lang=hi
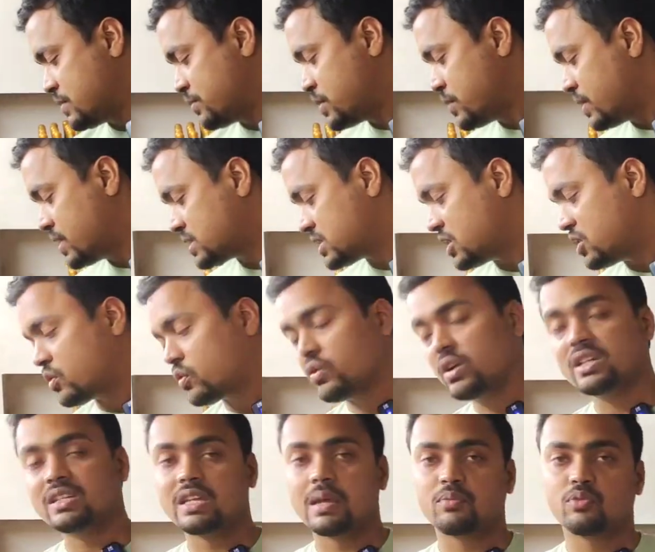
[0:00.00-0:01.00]
सिर्फ व्यूअर से
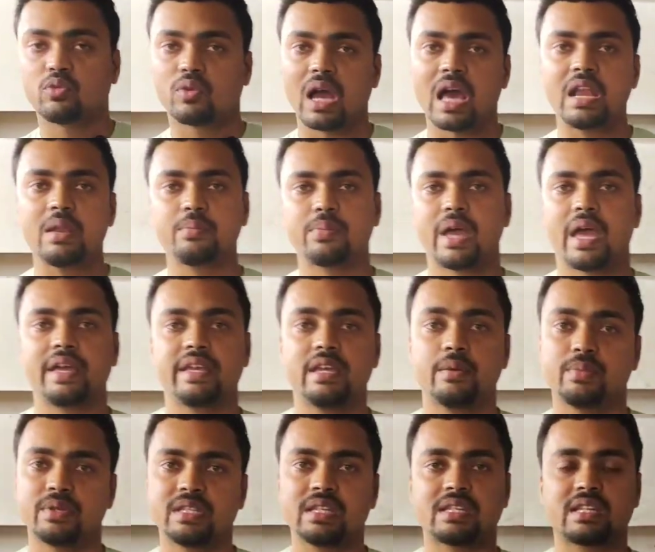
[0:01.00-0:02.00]
रिक्वेस्ट आप दुकान पे आइए
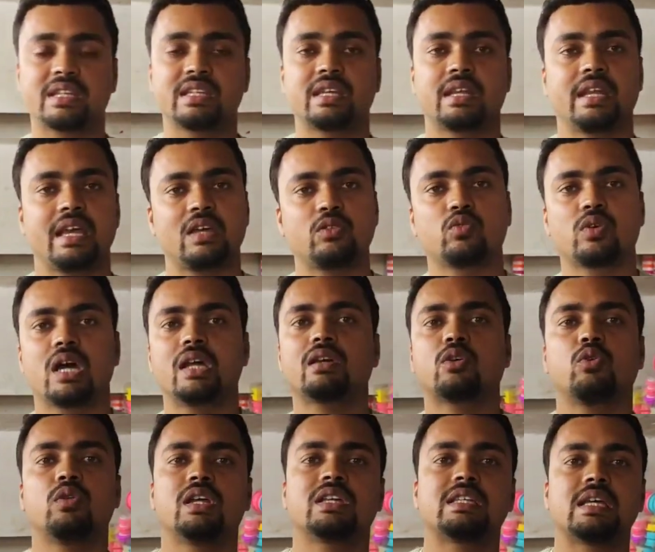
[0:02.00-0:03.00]
विजिट कीजिए नया दुकान
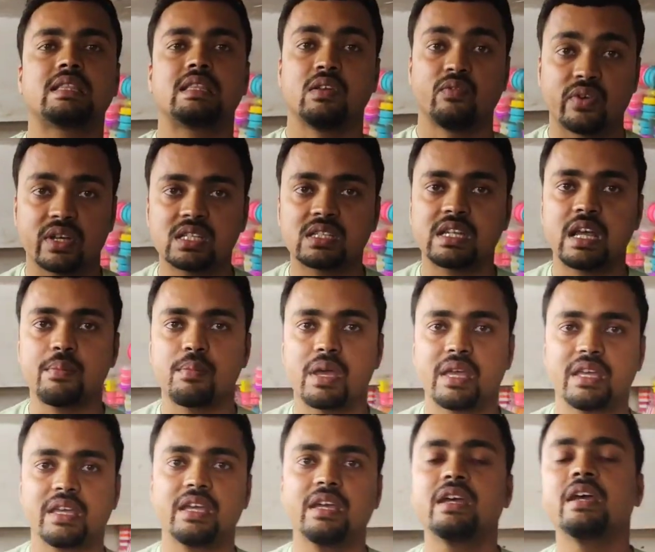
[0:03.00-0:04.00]
खोलना चाहते हैं फर्स्ट टाइम
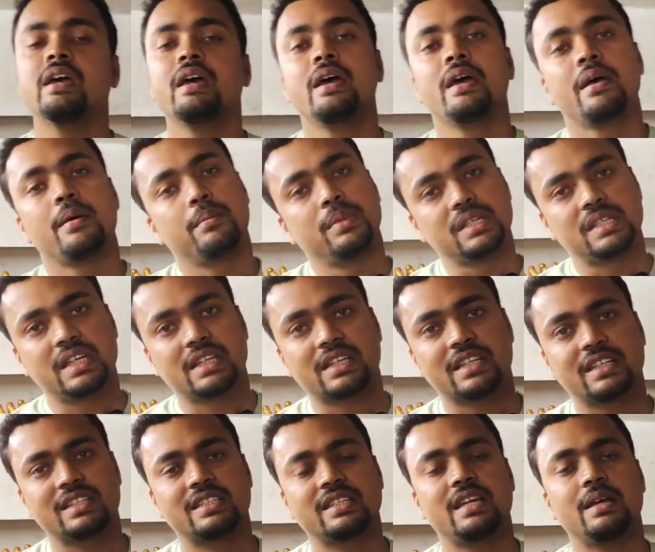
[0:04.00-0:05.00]
आइए बिल्कुल विजिट
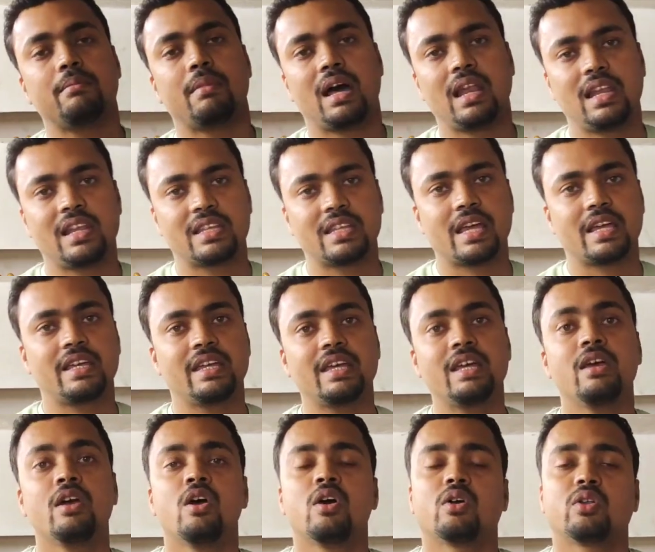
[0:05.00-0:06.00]
कीजिए माल ले जाइए